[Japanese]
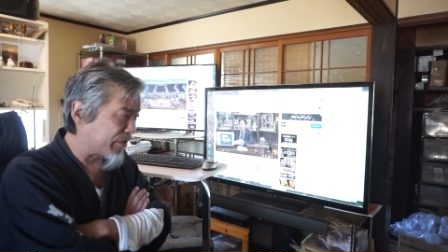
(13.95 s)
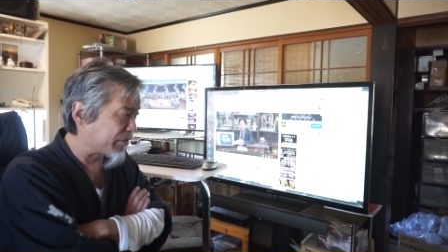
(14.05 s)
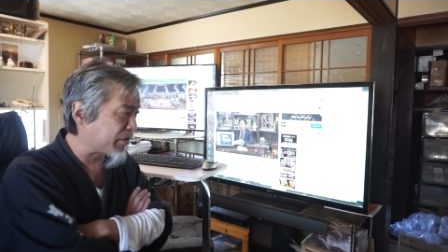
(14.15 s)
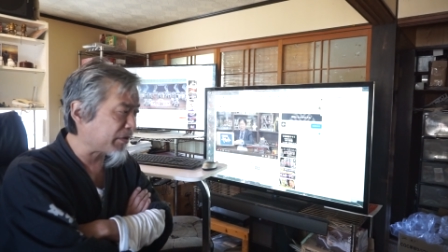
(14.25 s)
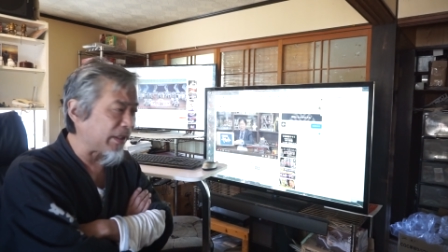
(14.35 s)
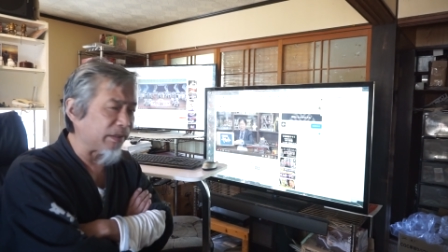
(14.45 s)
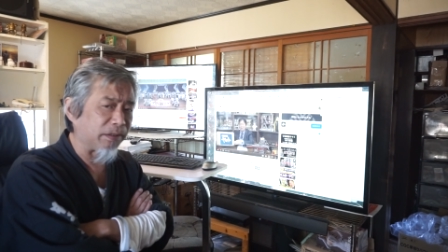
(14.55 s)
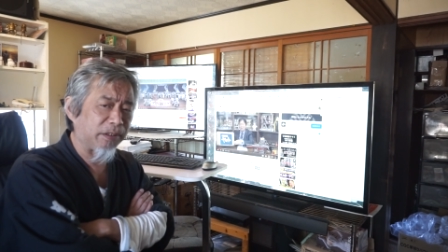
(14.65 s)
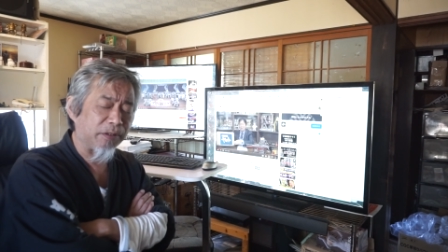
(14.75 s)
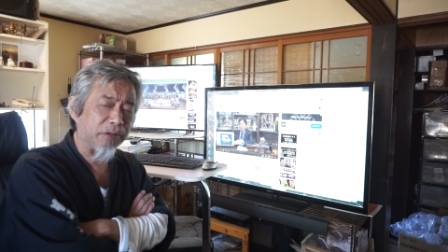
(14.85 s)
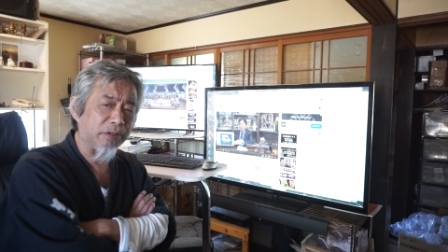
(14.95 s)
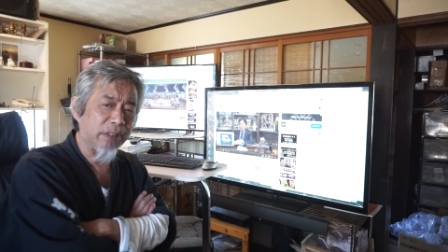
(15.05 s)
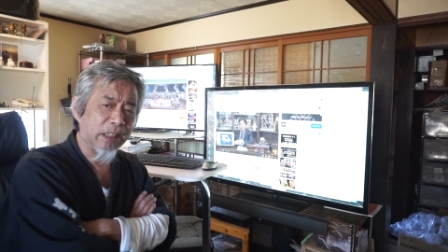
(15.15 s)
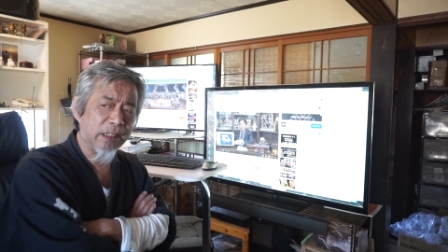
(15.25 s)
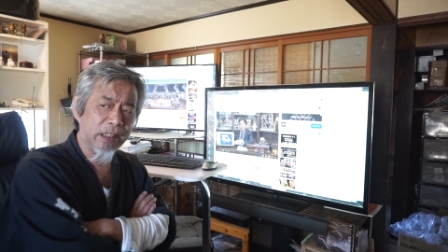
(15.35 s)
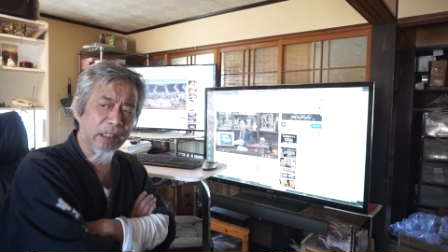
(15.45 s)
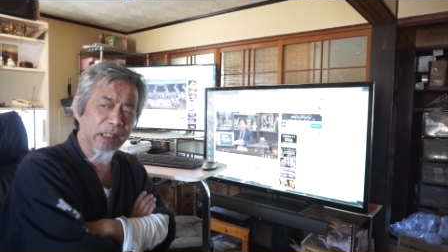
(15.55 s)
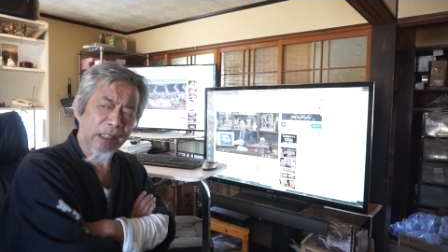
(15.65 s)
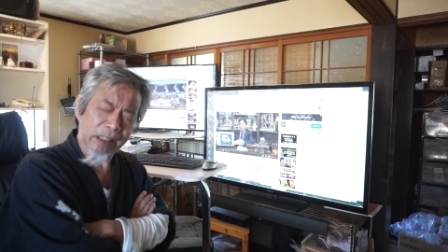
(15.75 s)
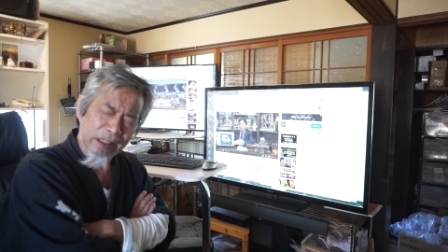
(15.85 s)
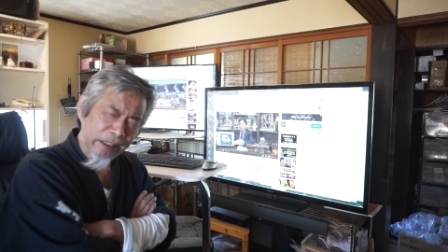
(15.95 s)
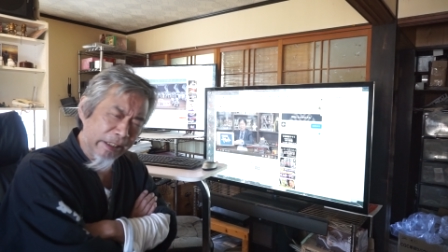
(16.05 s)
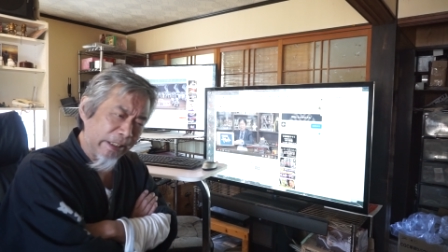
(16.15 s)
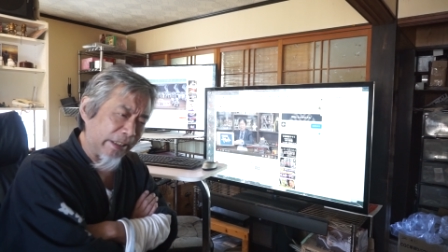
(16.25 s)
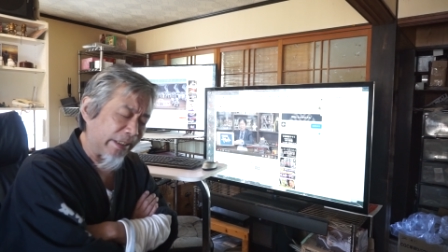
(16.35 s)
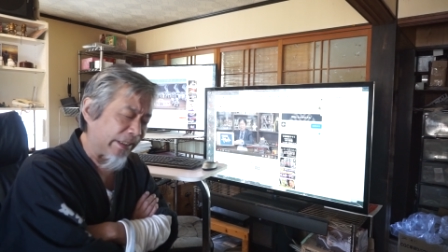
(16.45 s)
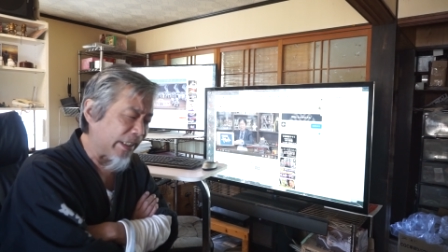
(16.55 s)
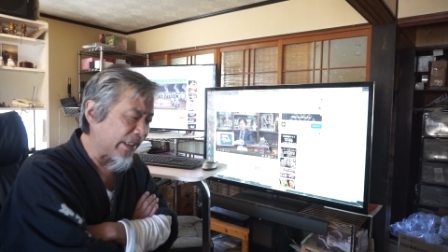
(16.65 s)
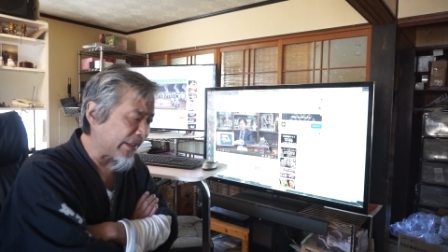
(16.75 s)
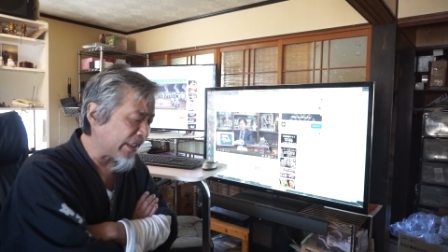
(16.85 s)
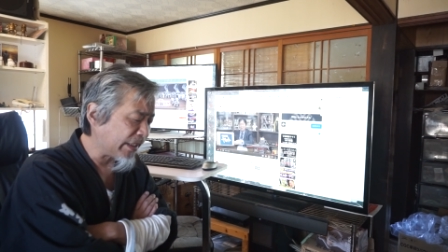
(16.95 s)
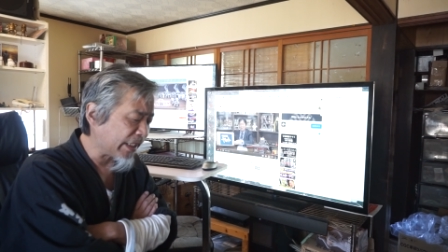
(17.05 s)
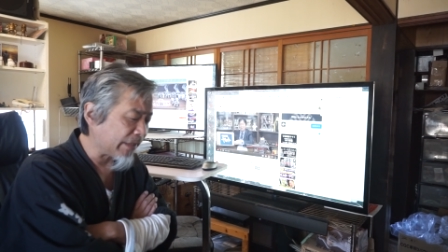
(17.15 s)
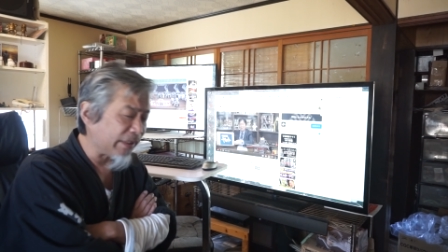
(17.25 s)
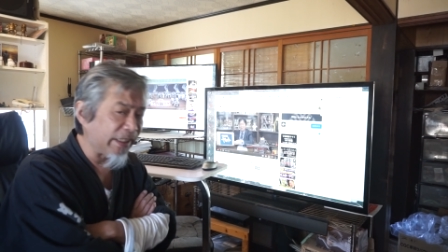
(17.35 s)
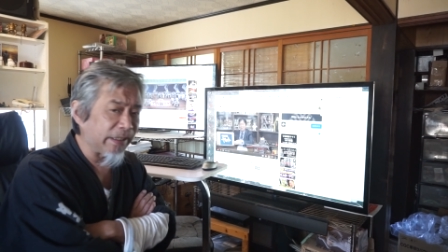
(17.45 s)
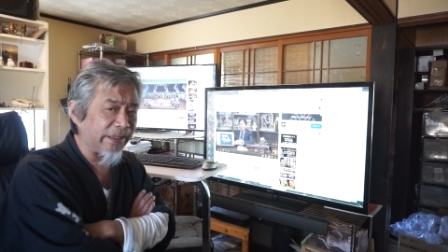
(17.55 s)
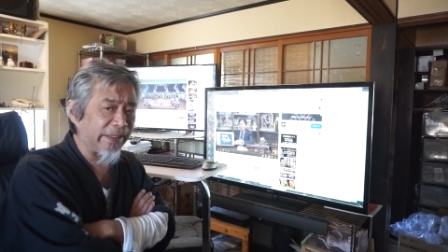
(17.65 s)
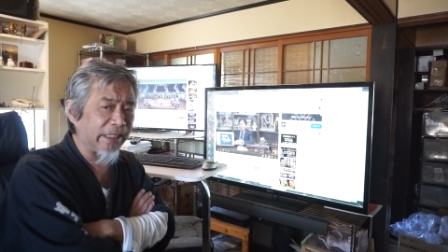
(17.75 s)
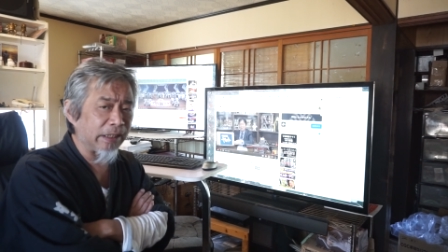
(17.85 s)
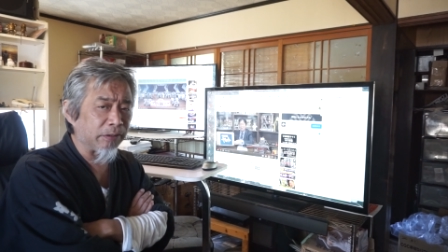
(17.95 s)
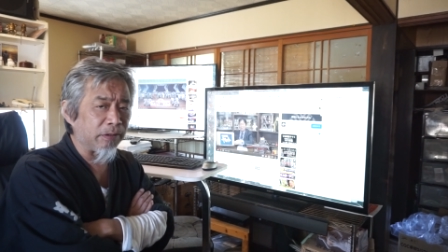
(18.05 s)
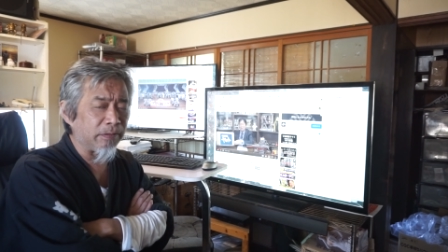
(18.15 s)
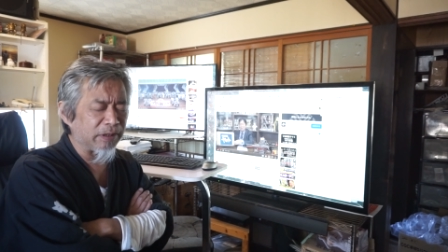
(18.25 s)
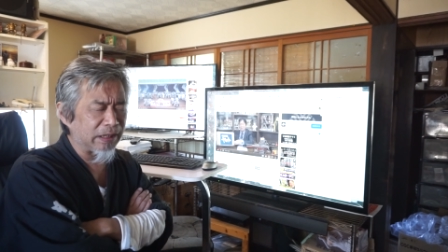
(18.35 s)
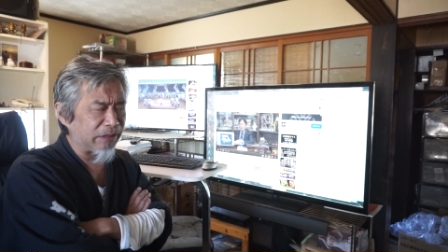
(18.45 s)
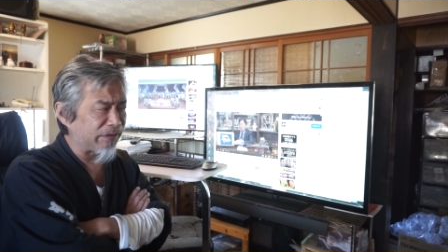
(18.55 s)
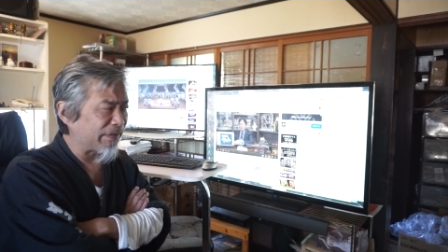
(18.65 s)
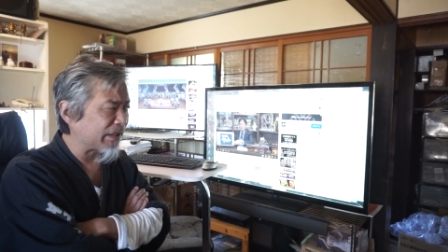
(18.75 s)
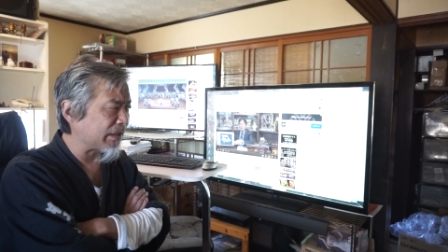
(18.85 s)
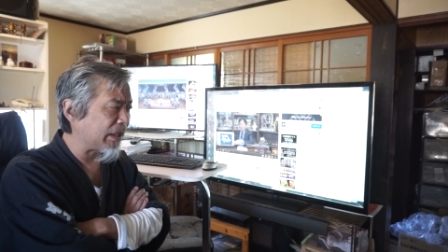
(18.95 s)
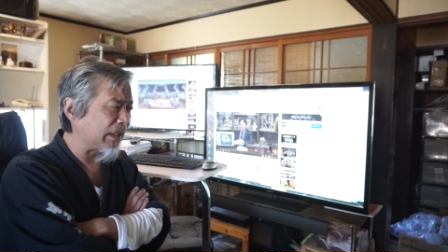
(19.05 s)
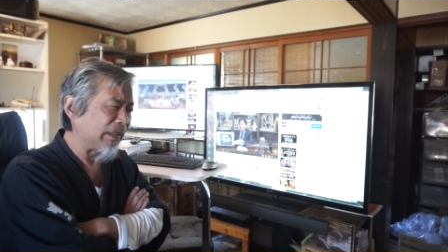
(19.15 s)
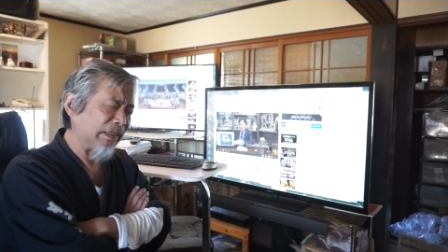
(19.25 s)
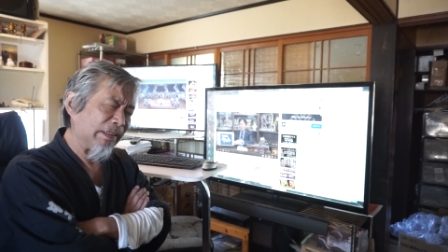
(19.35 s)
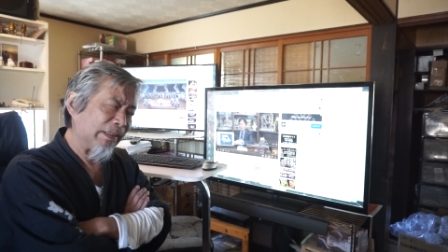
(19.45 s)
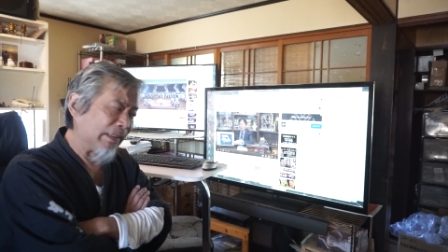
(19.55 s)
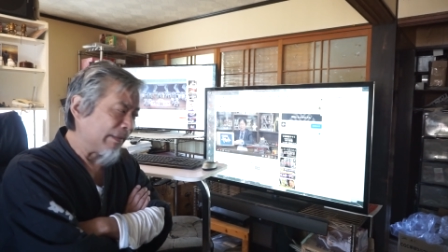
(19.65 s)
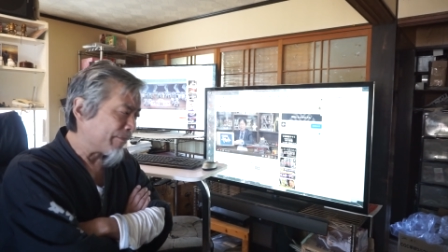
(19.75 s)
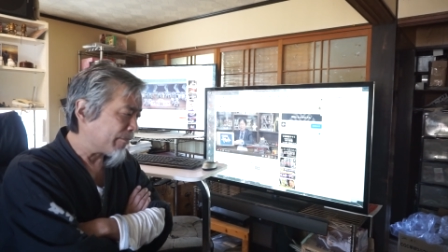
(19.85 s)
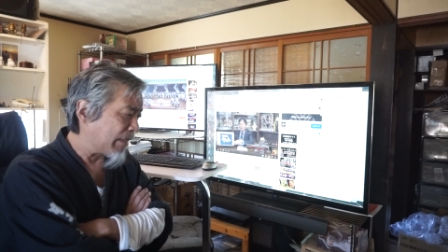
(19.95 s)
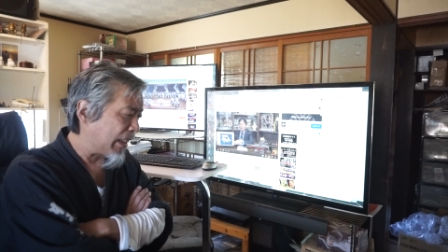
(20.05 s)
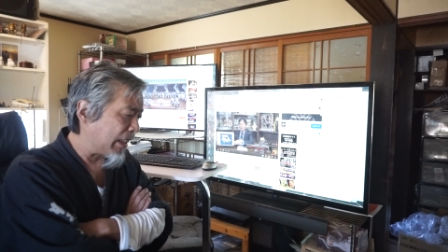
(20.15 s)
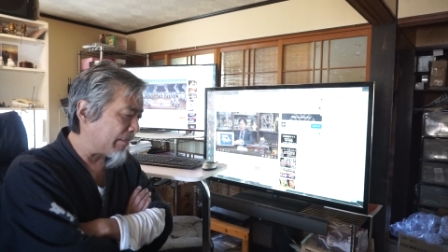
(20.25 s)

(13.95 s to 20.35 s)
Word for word: 首都圏直撃被害が出なければいいなと思っておりますが、ま